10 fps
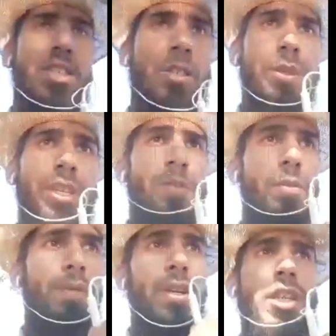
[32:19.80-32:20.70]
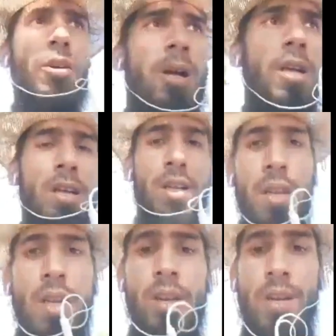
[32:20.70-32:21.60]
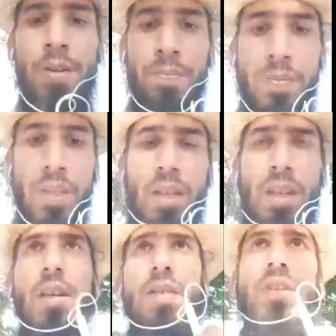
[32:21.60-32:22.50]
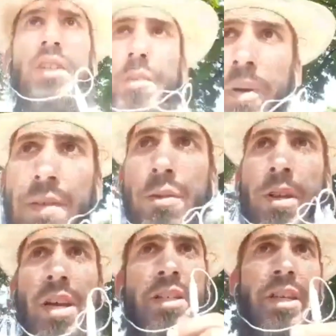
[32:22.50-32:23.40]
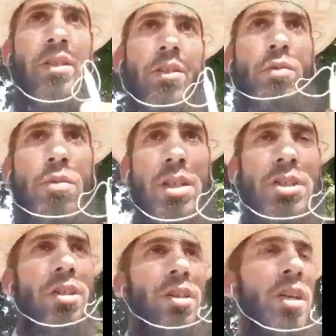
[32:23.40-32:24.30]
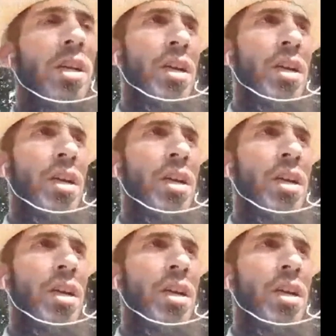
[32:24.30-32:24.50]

żeby się wypowiedział. E, więc Paweł, jak, jak to słuchasz, to